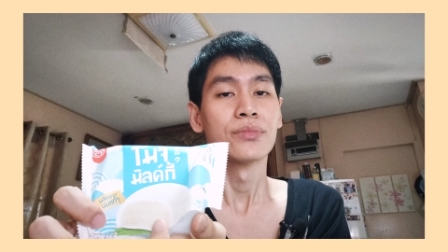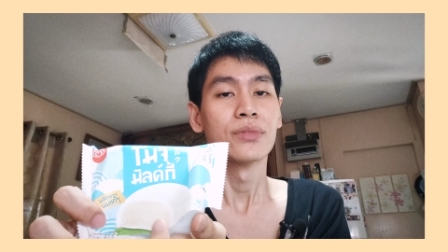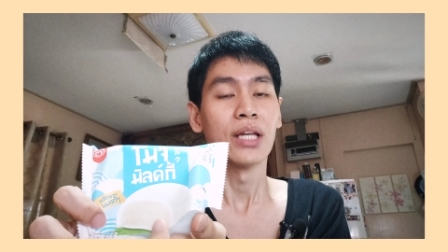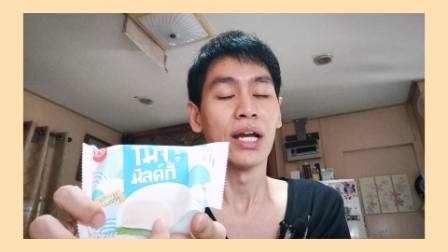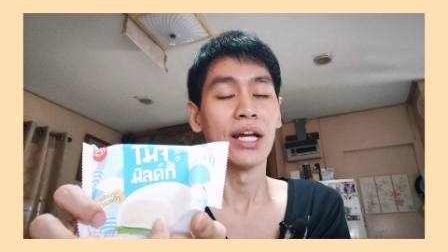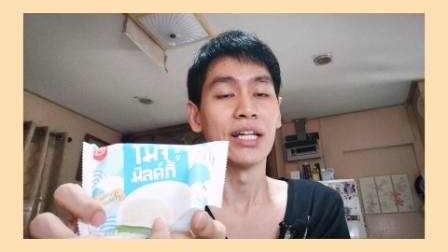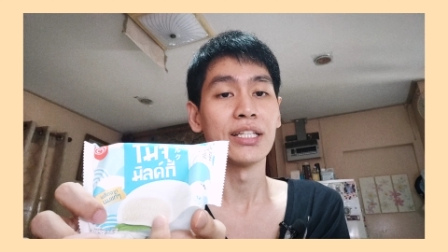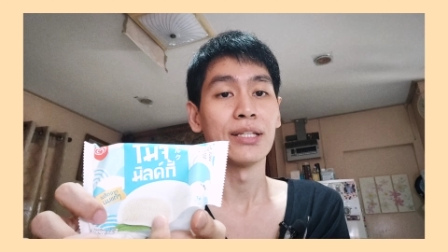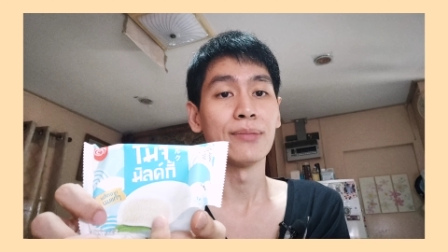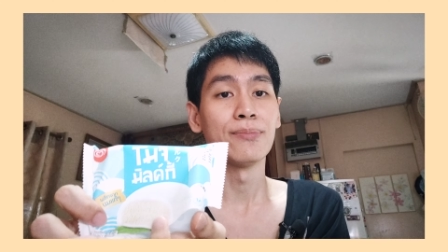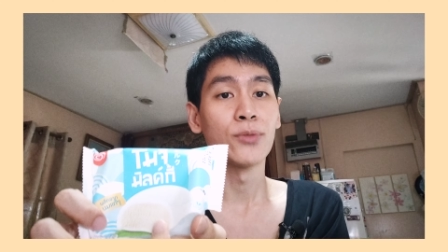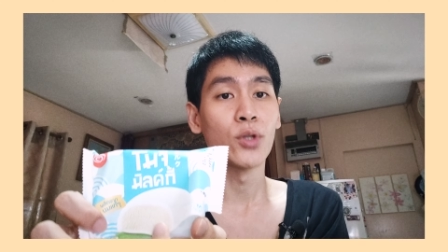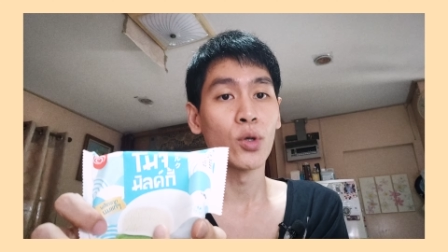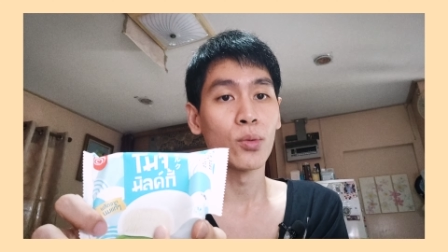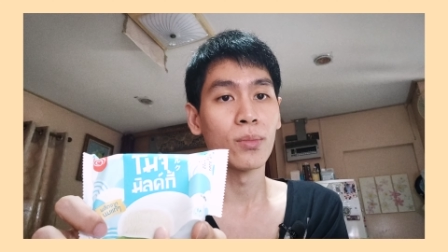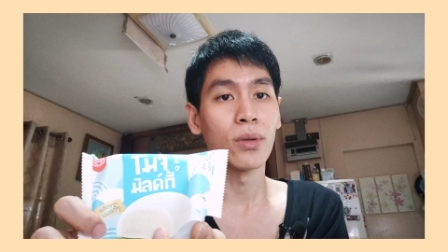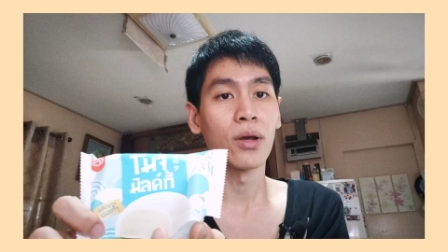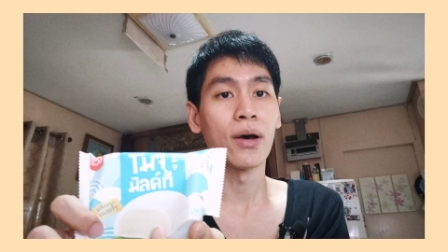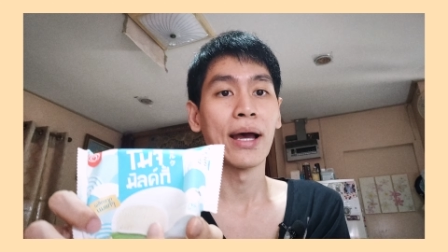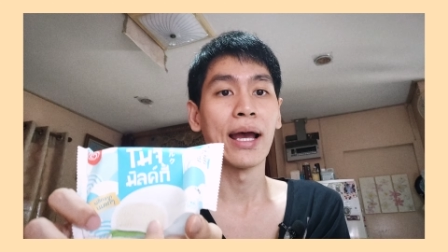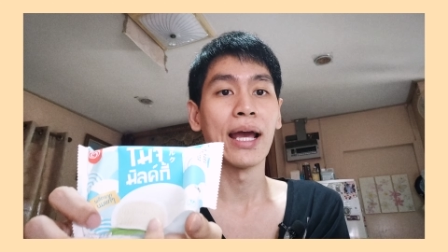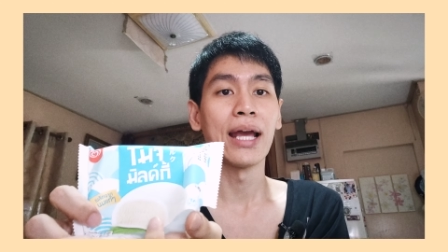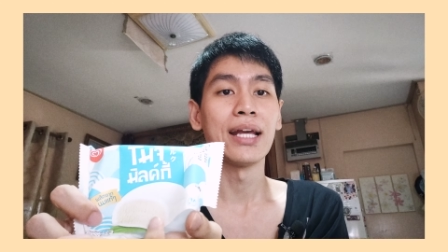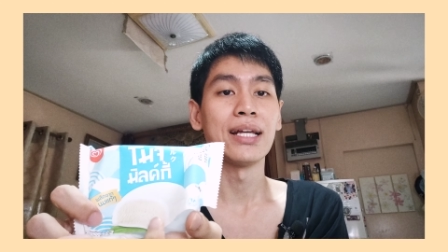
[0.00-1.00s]
ไอติมนม
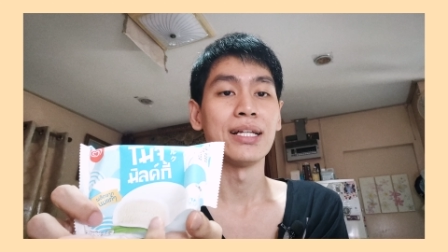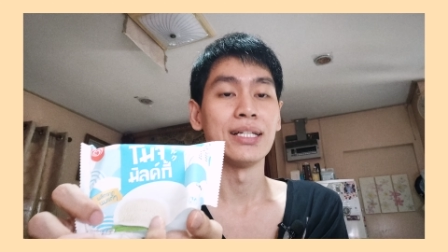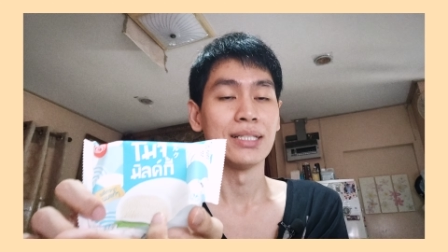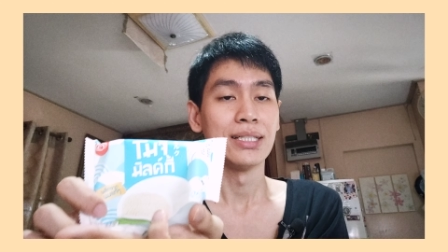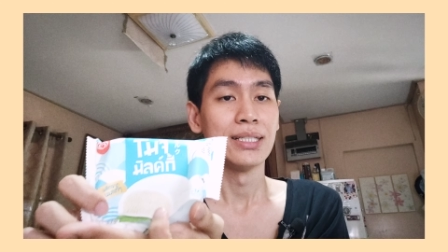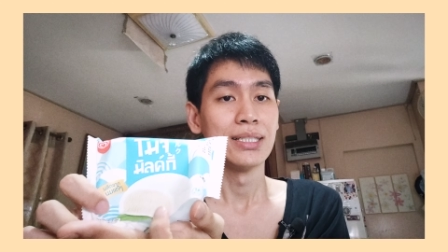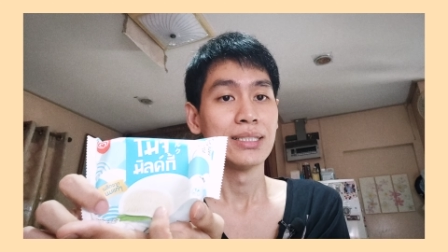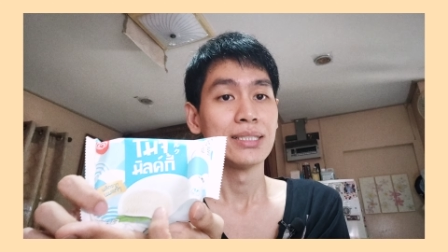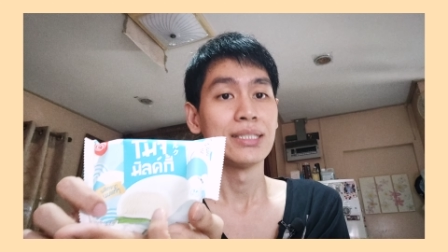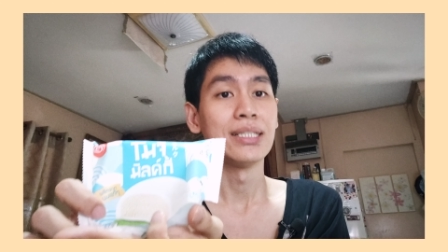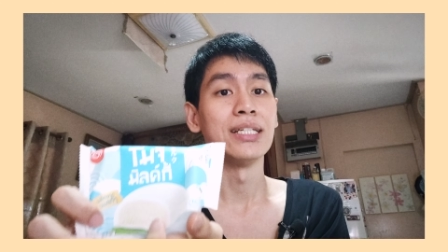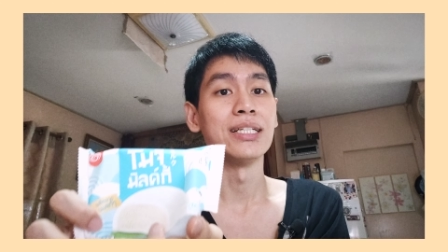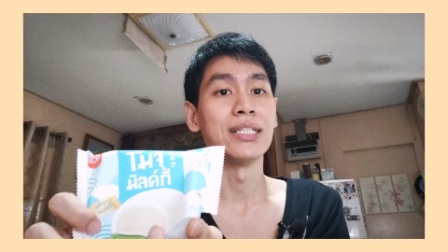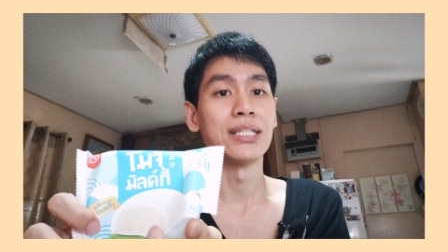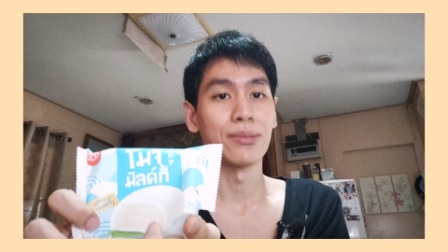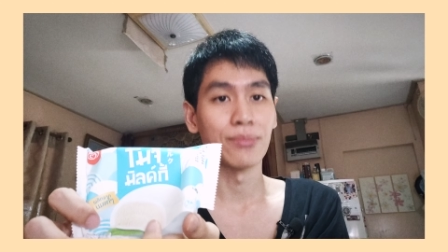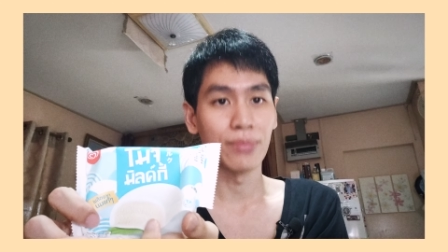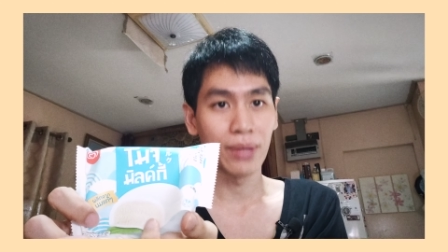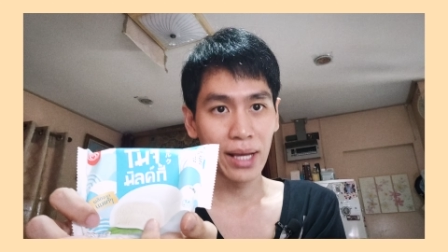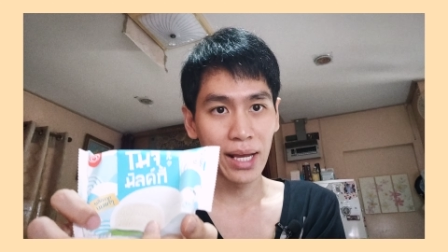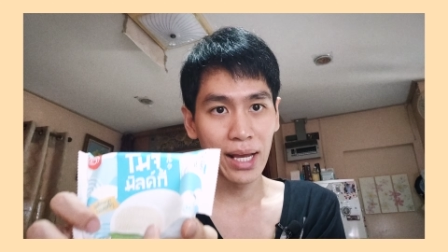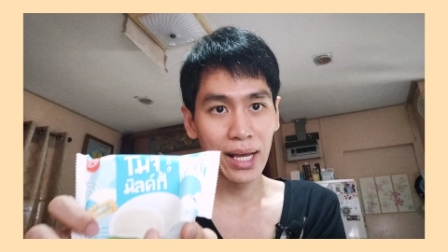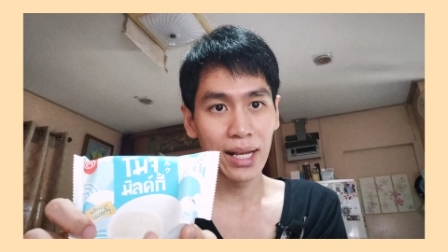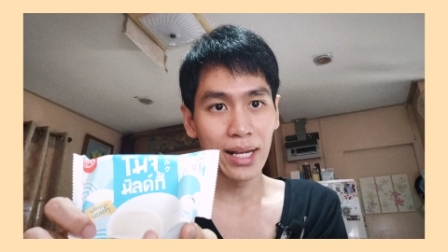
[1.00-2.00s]
เราให้4เต็ม
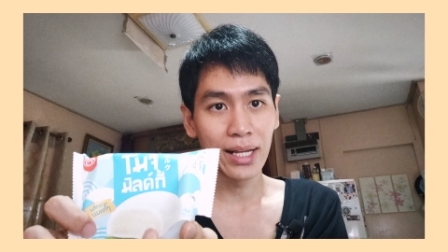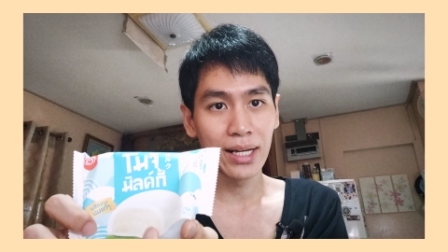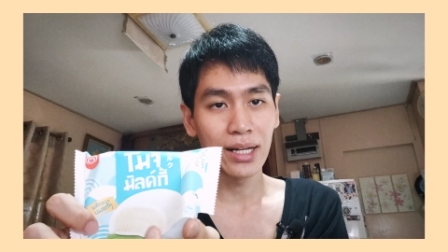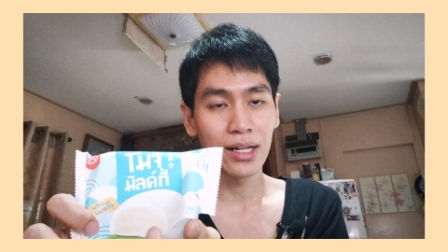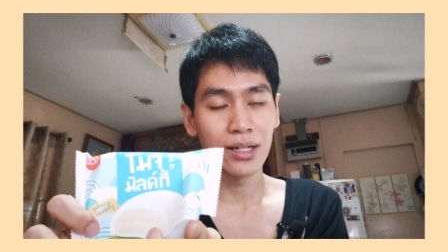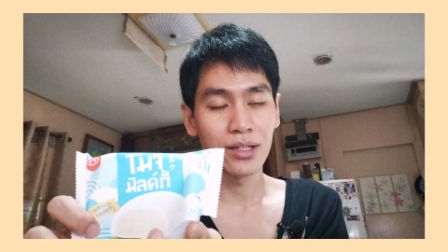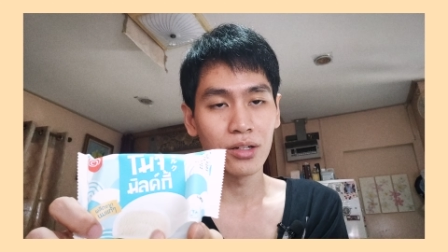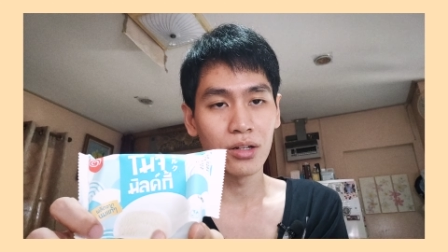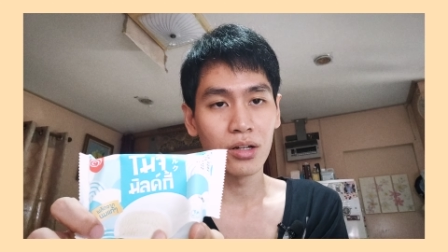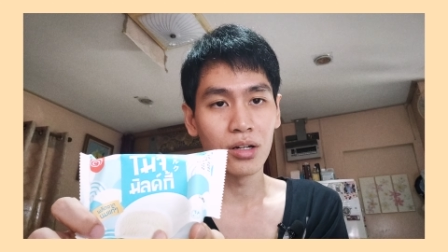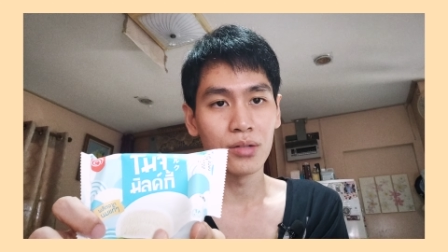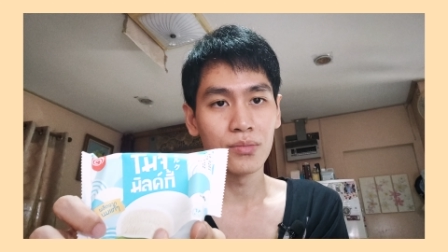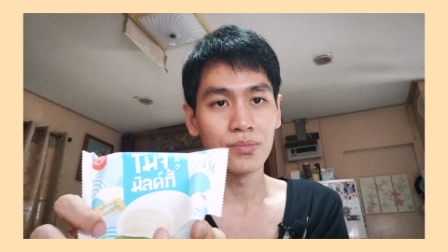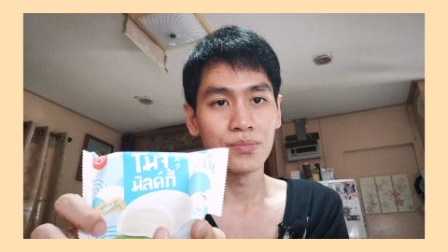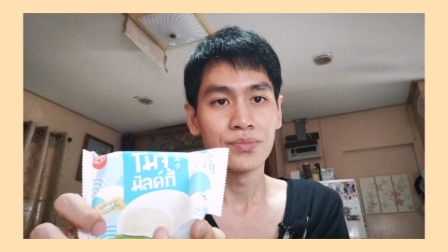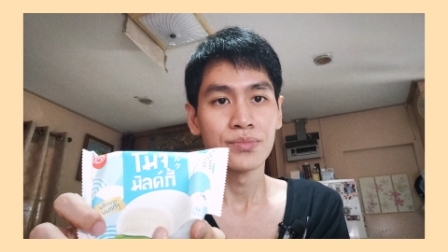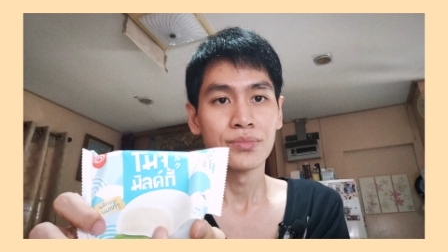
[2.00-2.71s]
5แล้วกันเนาะ